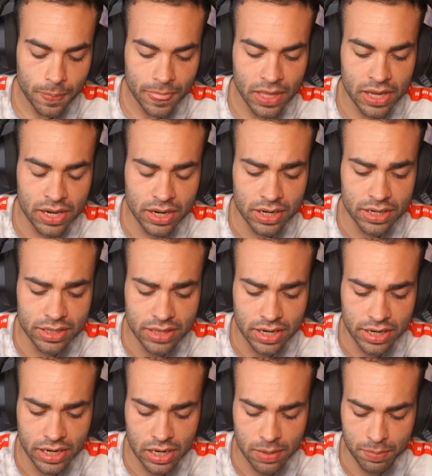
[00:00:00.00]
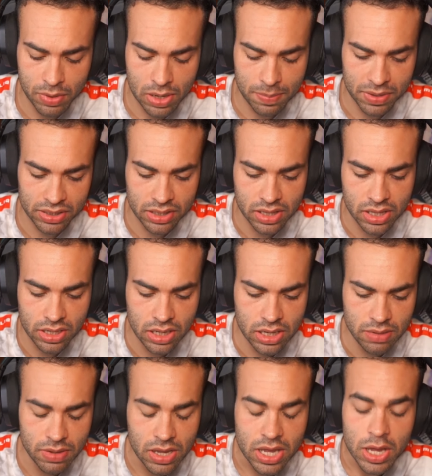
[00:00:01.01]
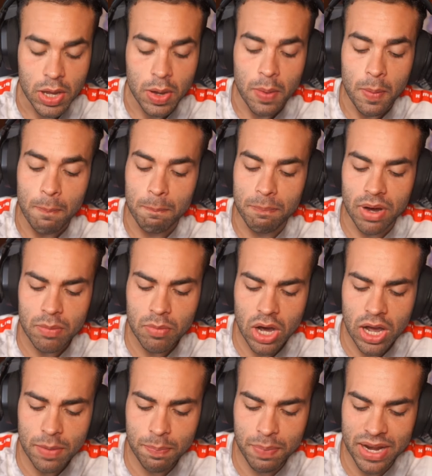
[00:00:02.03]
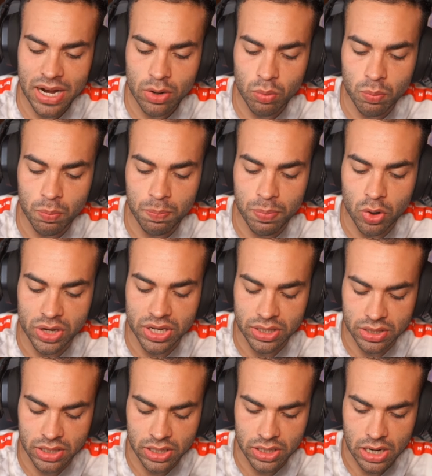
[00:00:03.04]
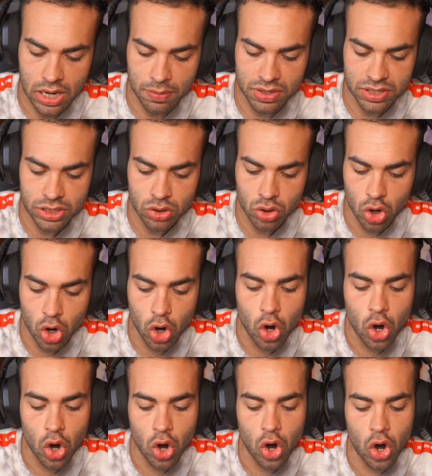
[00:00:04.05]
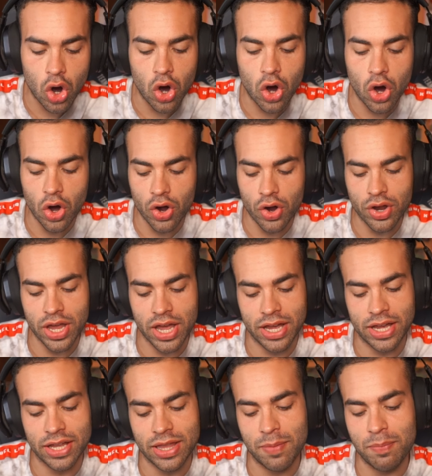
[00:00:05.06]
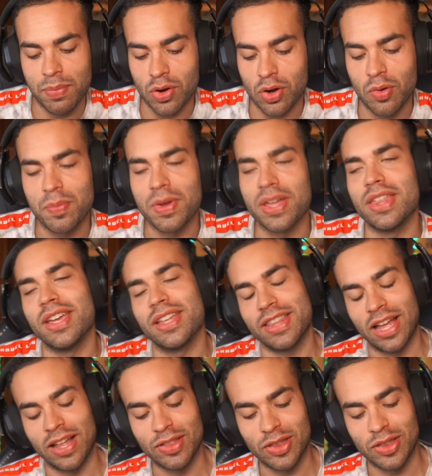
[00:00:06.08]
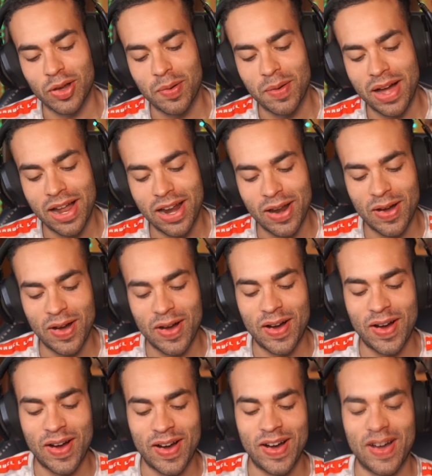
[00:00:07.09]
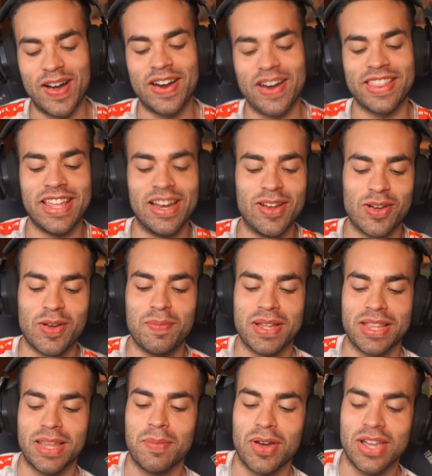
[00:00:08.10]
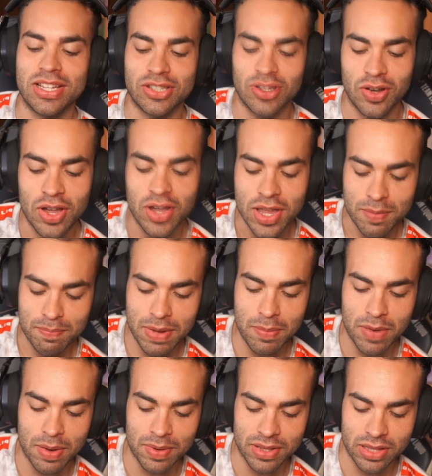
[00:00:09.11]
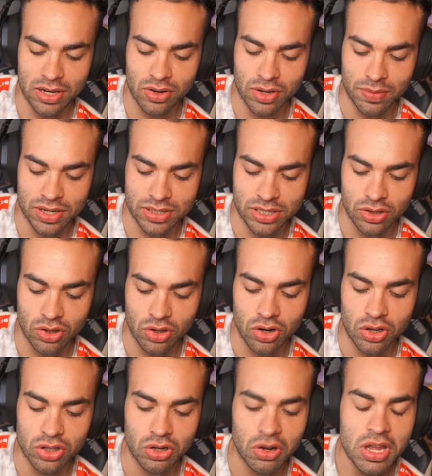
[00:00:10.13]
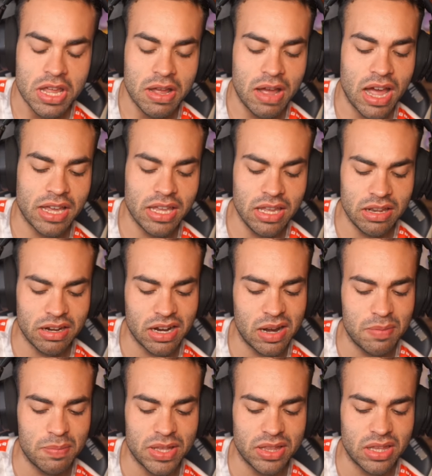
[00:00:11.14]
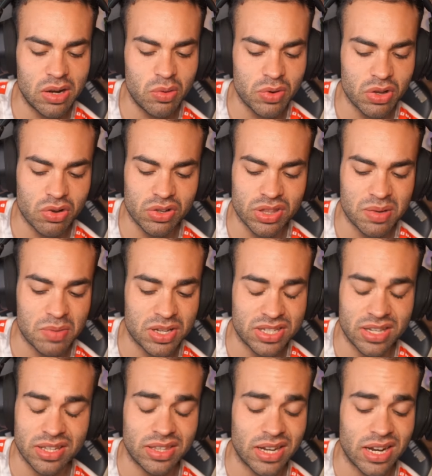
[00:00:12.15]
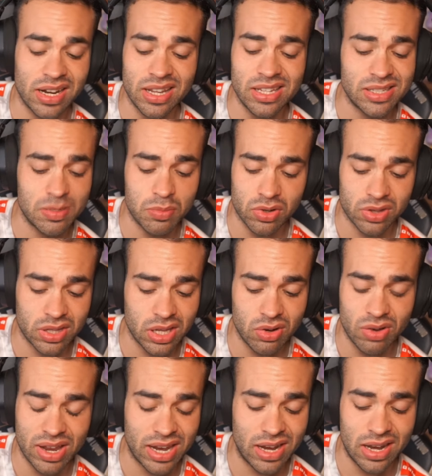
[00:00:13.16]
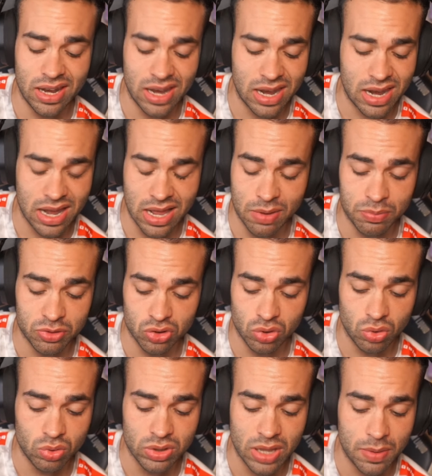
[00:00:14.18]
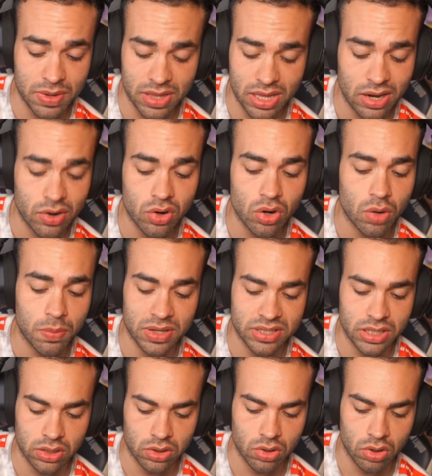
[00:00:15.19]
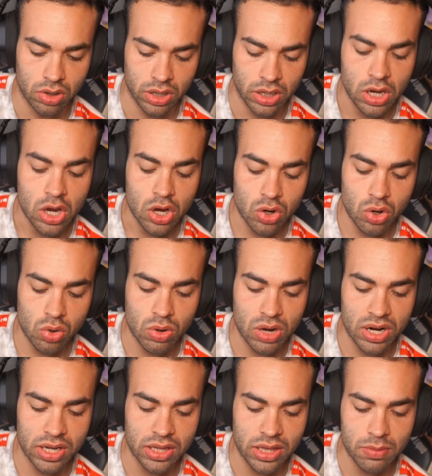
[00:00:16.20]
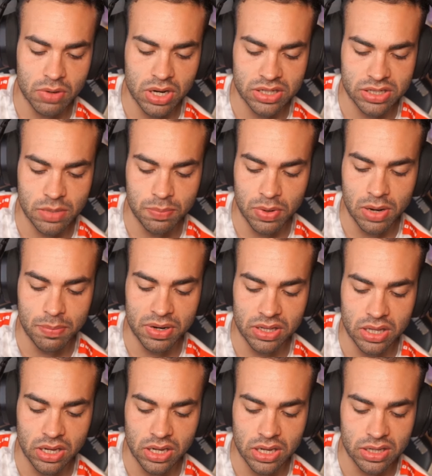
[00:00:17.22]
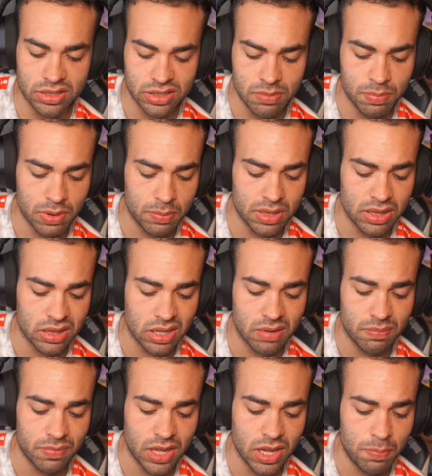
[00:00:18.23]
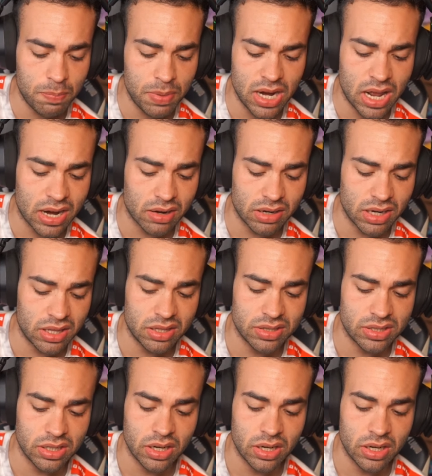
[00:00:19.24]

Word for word: Reinitar que era por la parte de aquí. Vamos a esperar un poquitín, a ver si no... ¡Uy! es que tampoco me des tanto valor, de locos, Matamos eso, vamos a matar lo que viene siendo lo otro. Aquí realmente lo único que tenemos que hacer es distraer ese mortero en la absoluta vida nos va a hacer torre. Lo cual, ¿qué tenemos que hacer por la parte de aquí? Simplemente esperar, es decir,